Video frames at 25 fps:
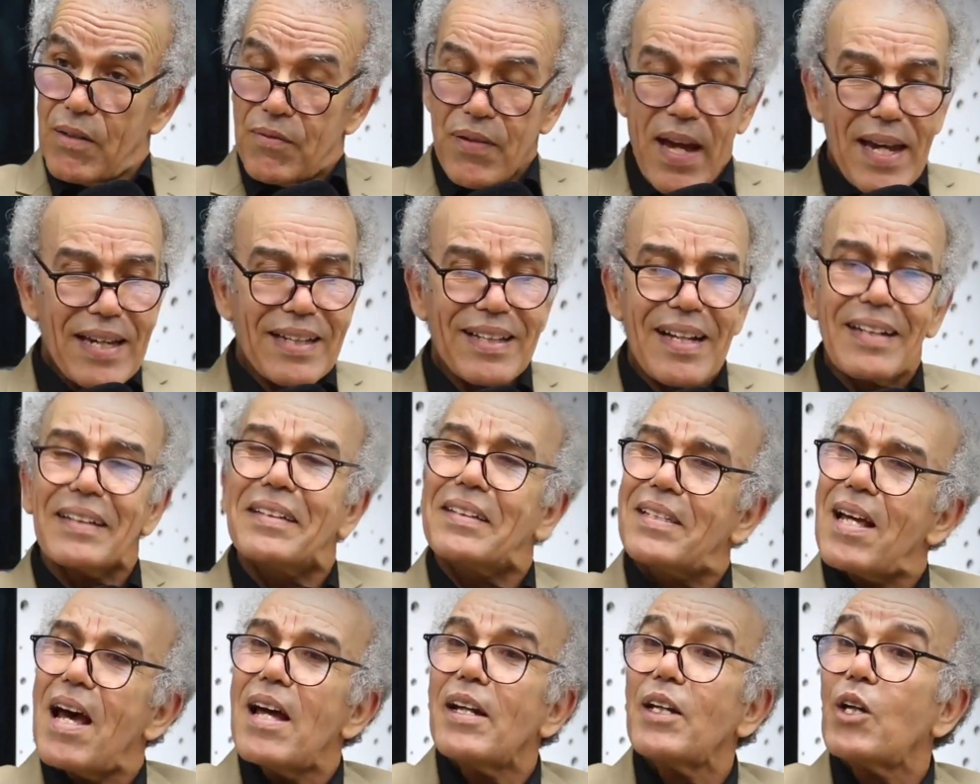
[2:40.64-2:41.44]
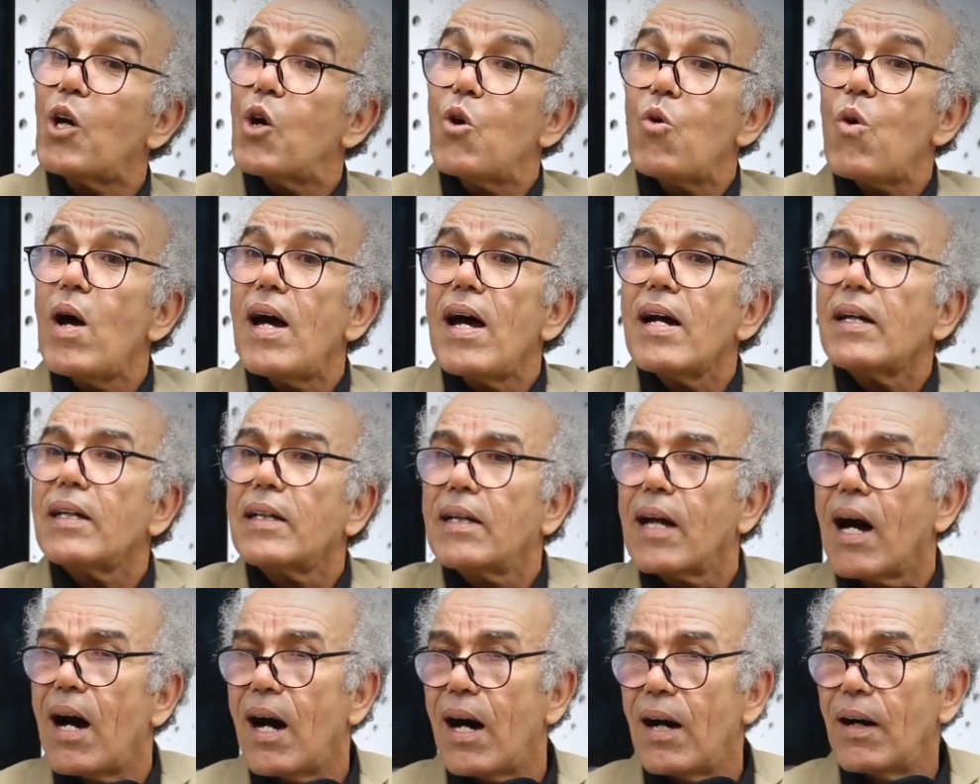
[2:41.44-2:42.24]
فاذا التاريخ هو
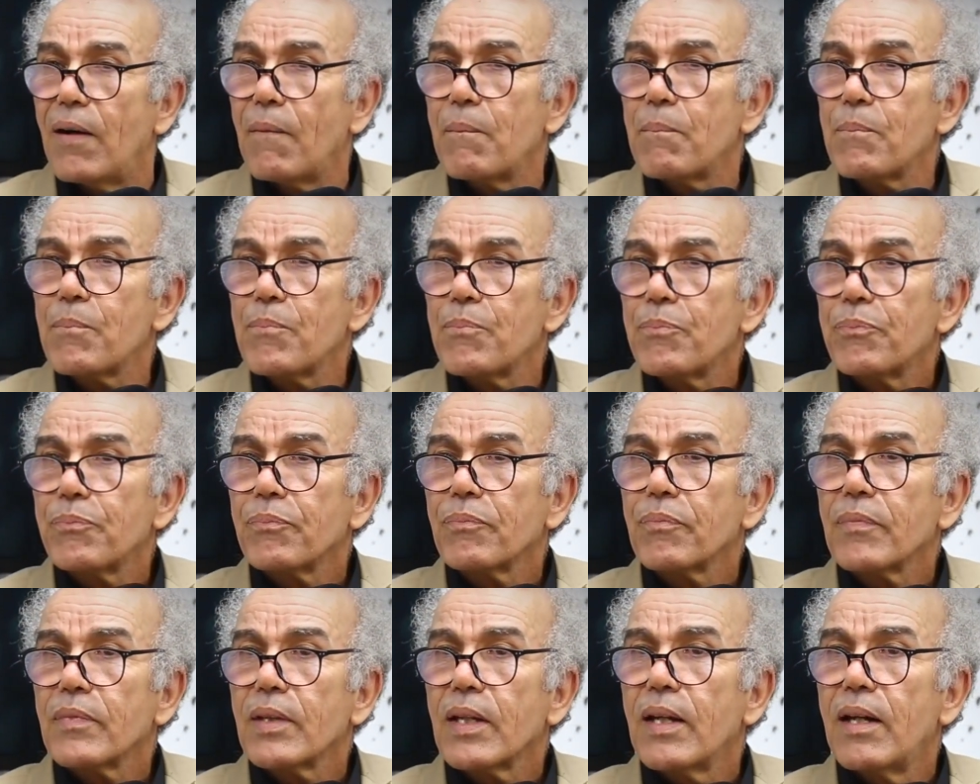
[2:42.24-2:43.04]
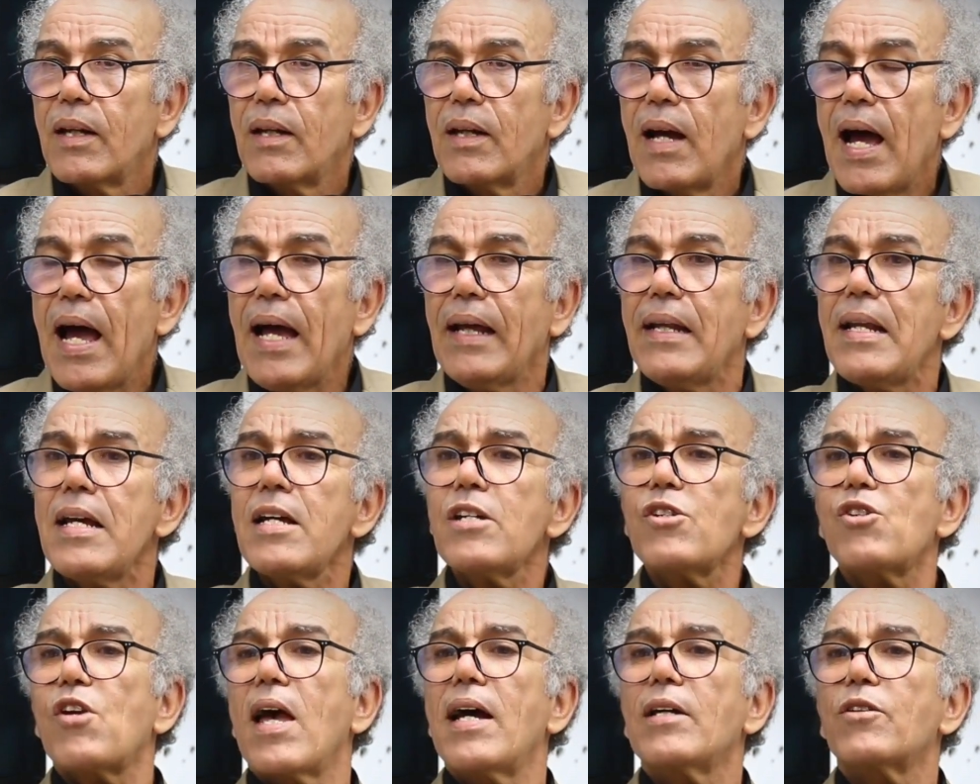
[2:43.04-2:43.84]
هكا
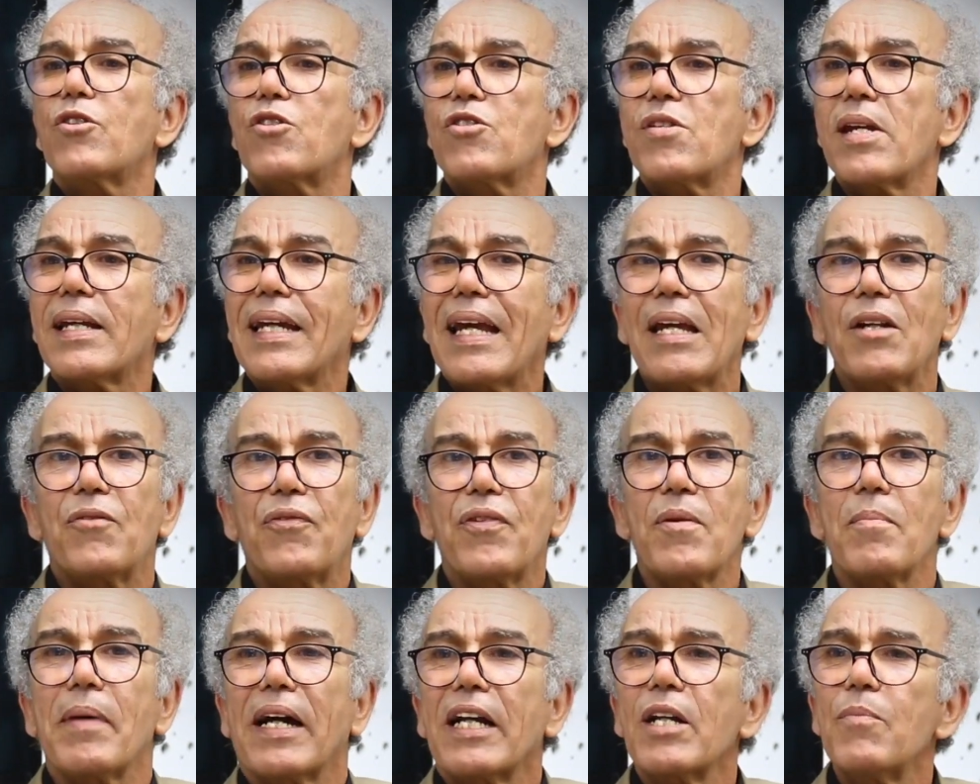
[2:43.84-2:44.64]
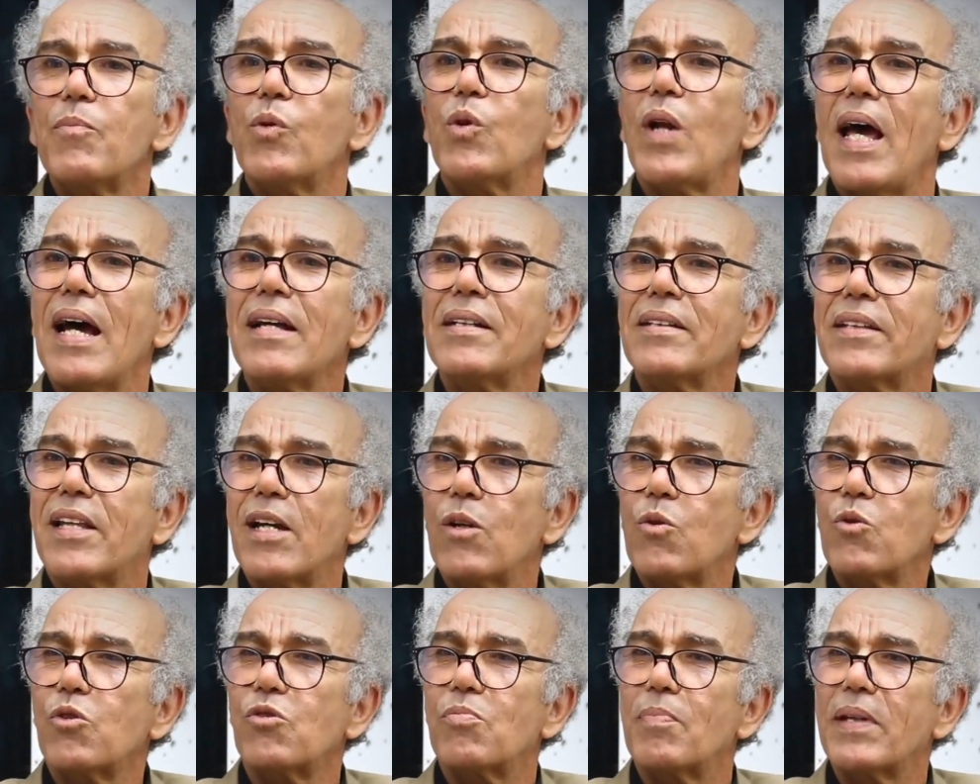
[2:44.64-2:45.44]
علاش هاد الشيء كاين في المغرب
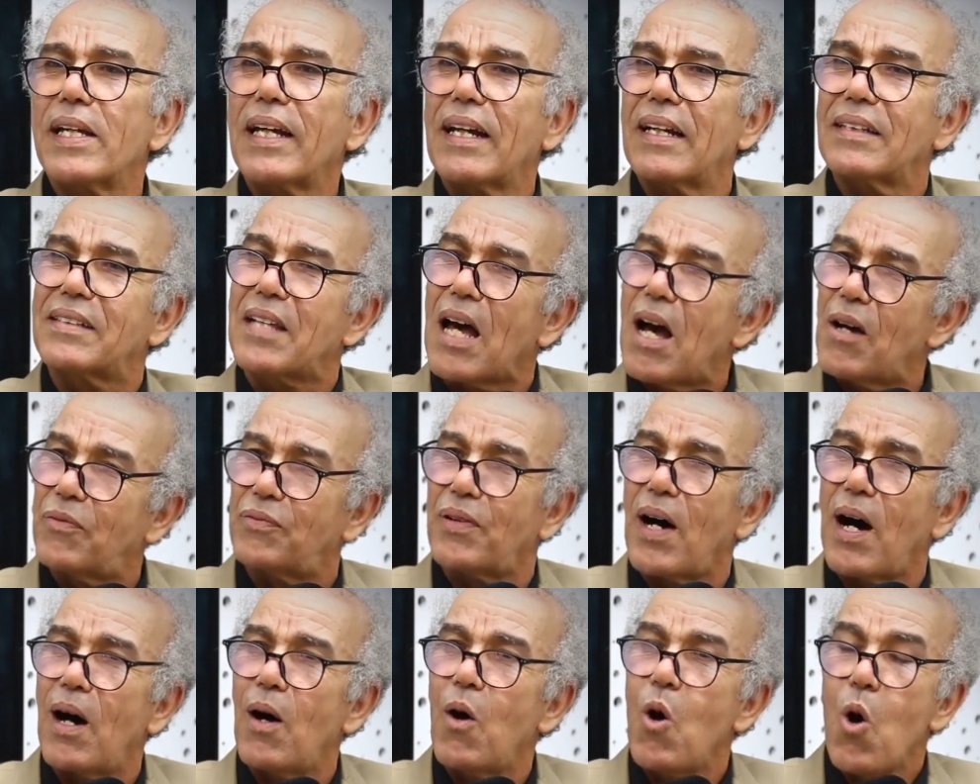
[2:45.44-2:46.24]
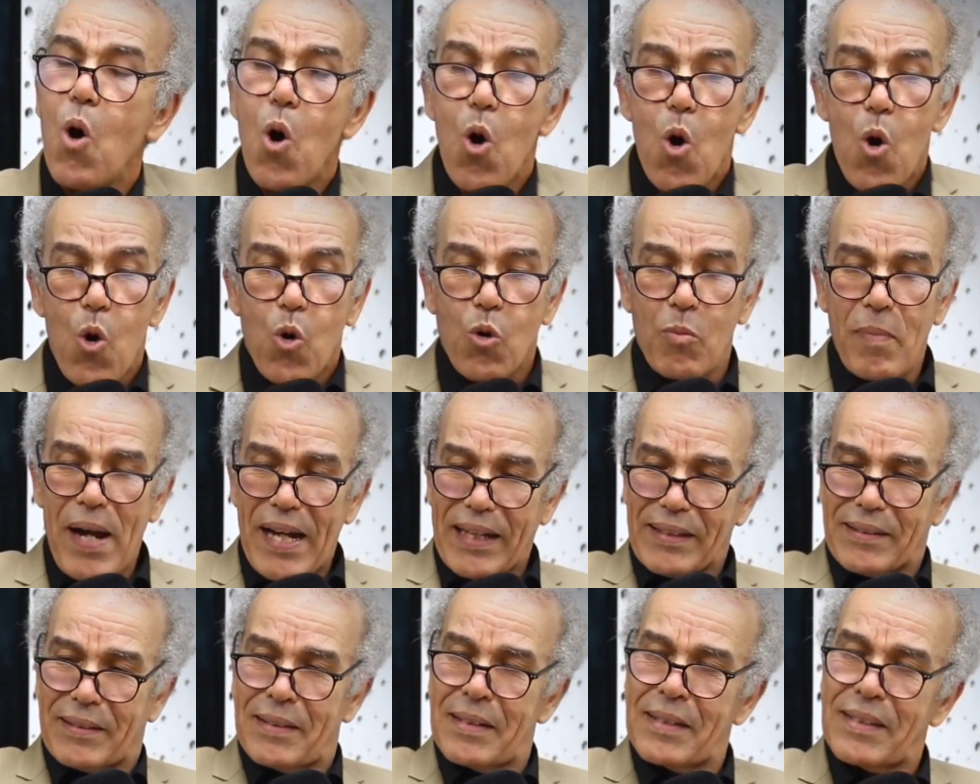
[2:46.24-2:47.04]
والاندلس بكثافه وما
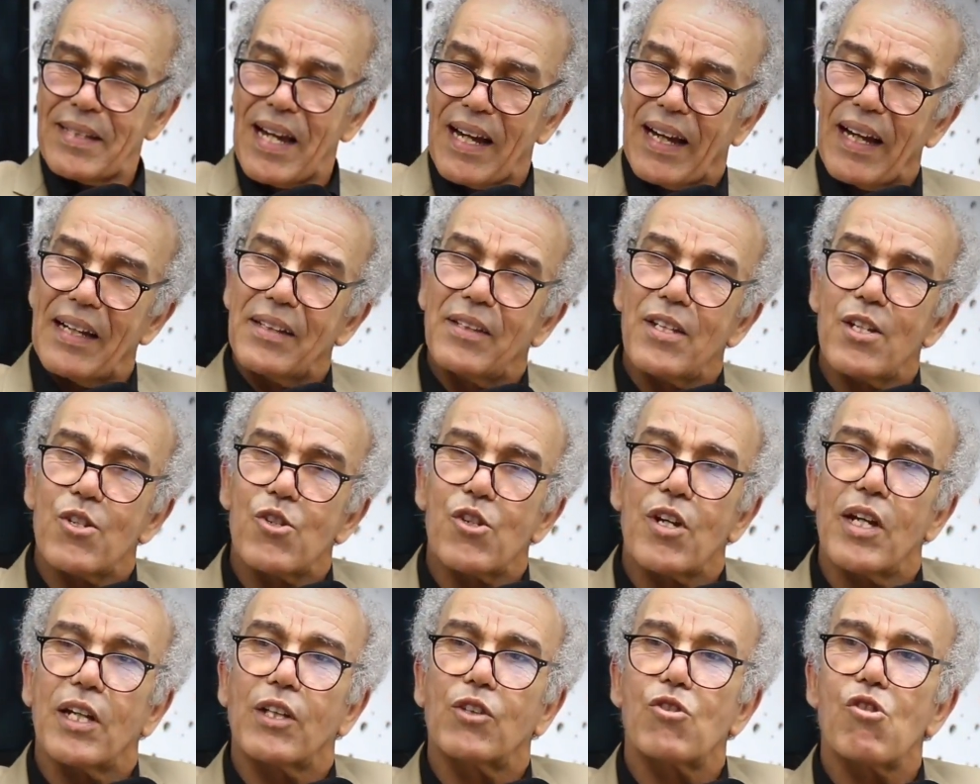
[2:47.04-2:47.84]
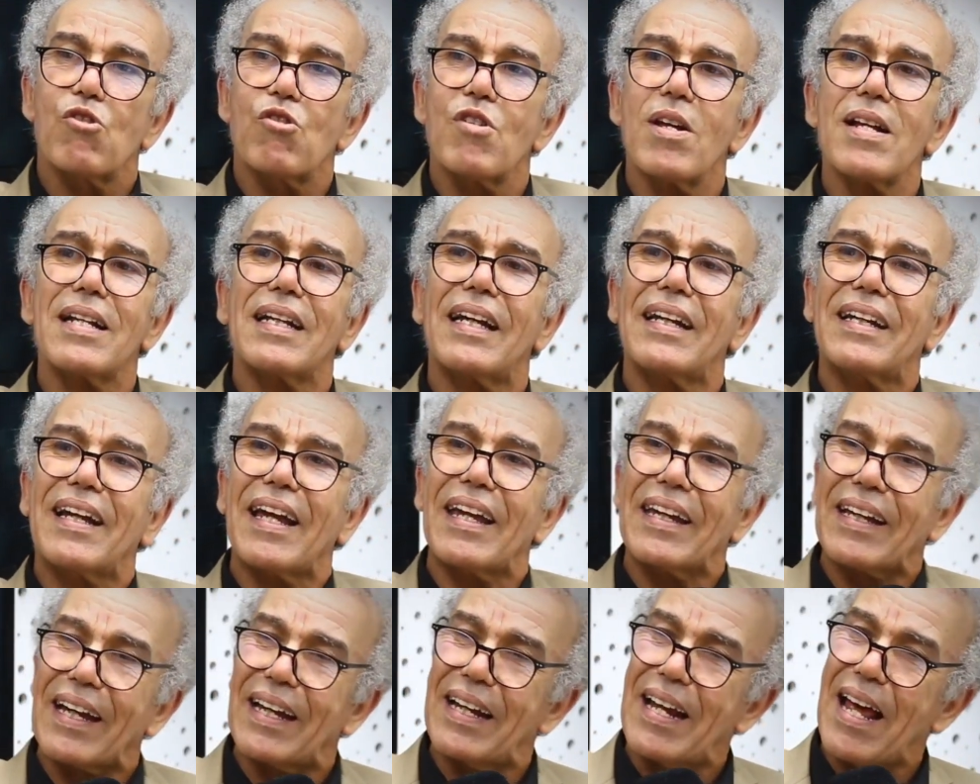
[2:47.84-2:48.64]
حد انت غادي جهه الشرق
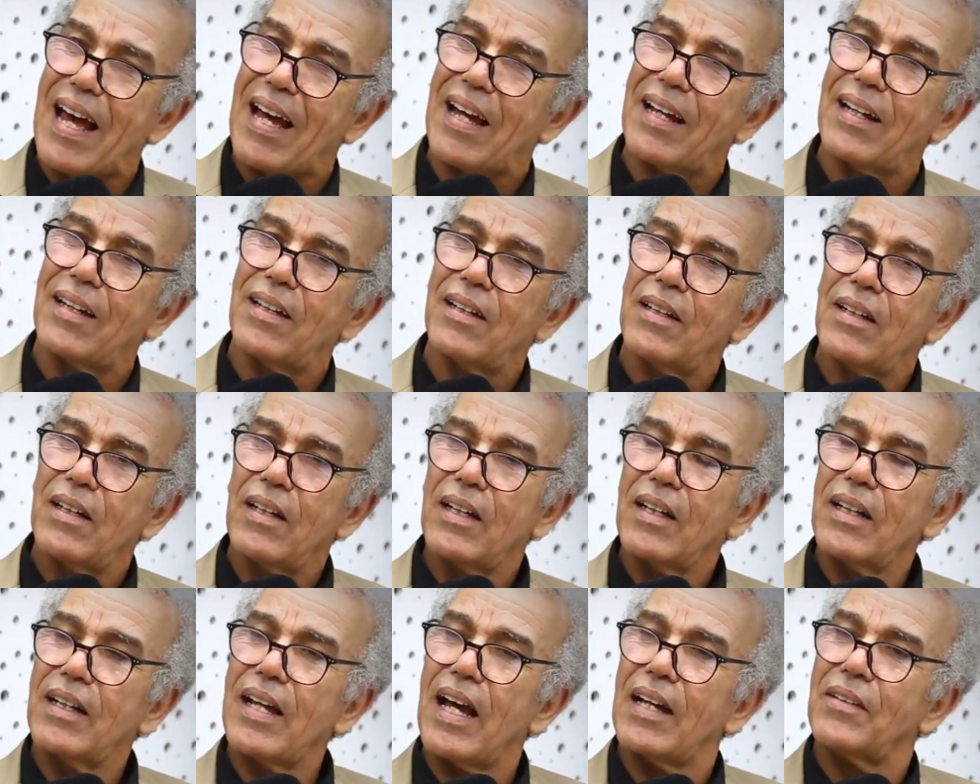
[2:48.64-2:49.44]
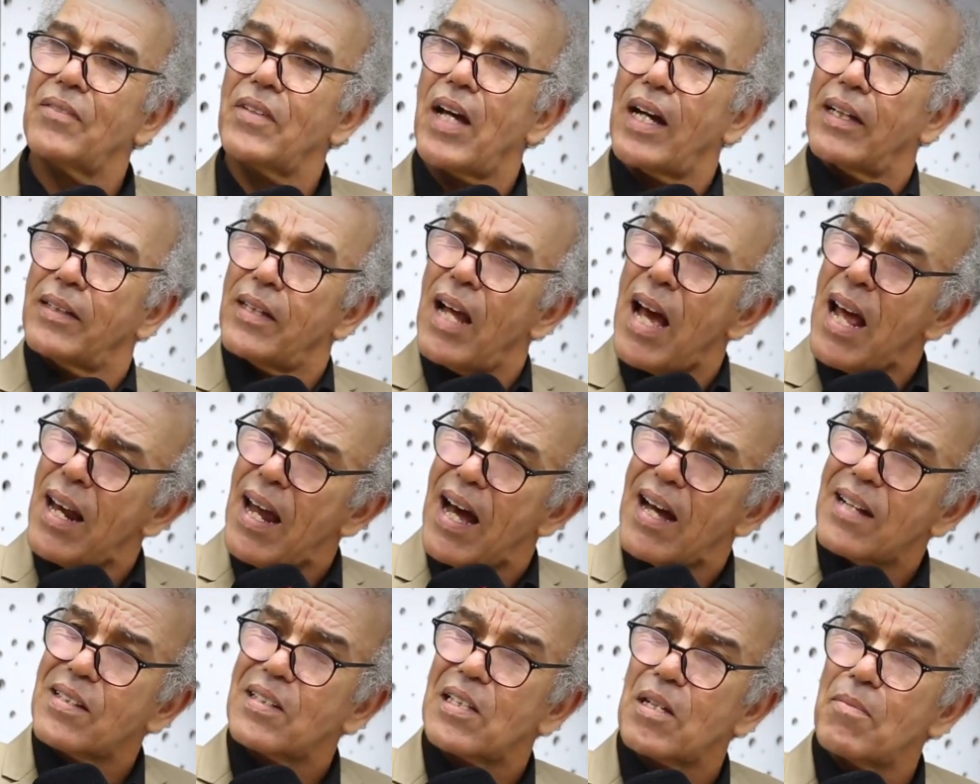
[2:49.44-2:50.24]
كيقلال لان هنا
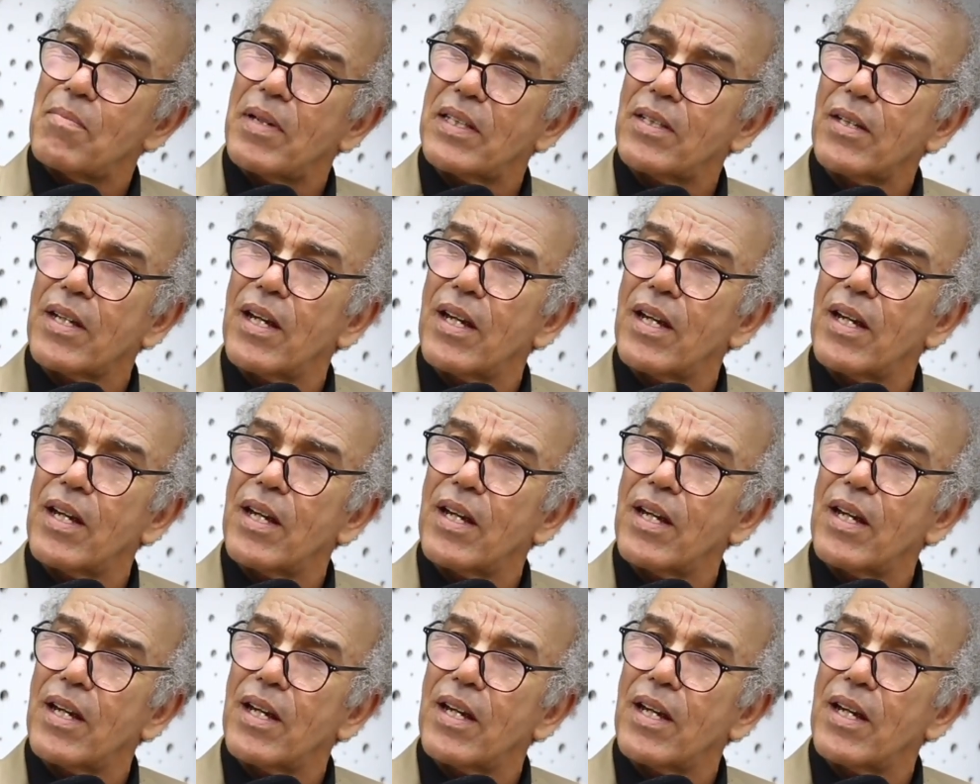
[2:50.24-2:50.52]
العاصمه